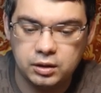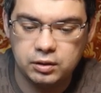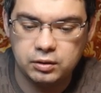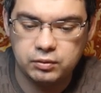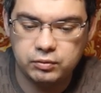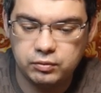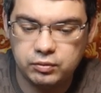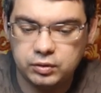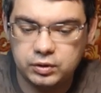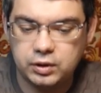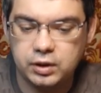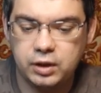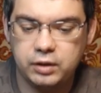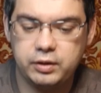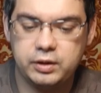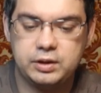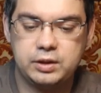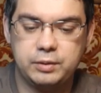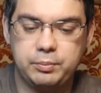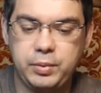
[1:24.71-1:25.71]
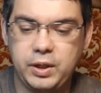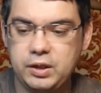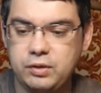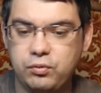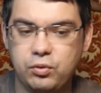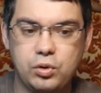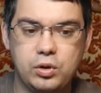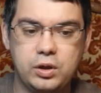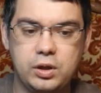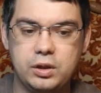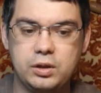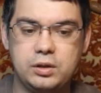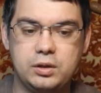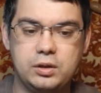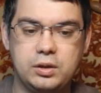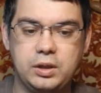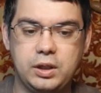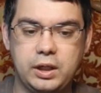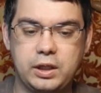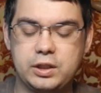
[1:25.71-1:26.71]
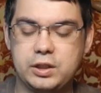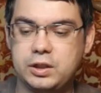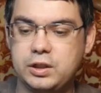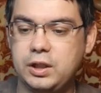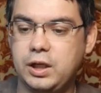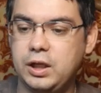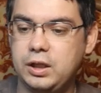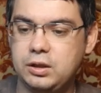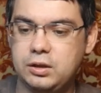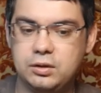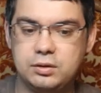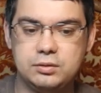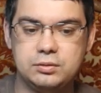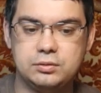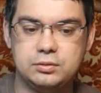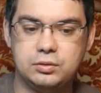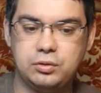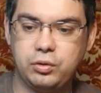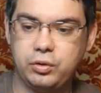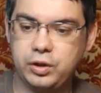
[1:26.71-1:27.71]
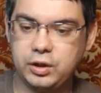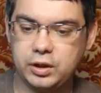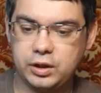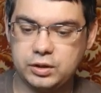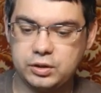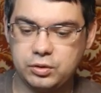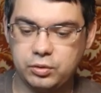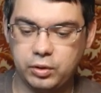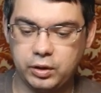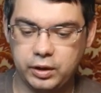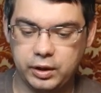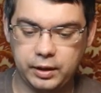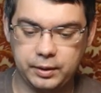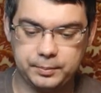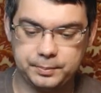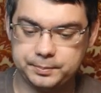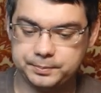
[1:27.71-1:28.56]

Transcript: Вот, как говорится, подвох ожидал, но не настолько.